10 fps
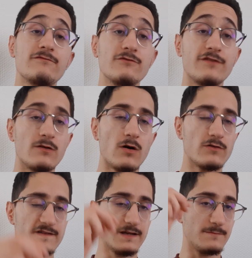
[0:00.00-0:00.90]
il va falloir
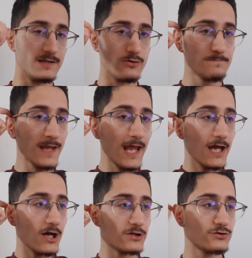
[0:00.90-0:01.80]
aussi un milieu
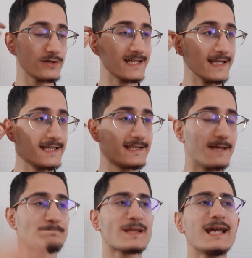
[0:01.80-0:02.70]
euh, de
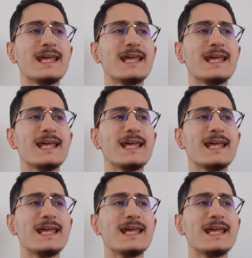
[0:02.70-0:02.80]
qualité.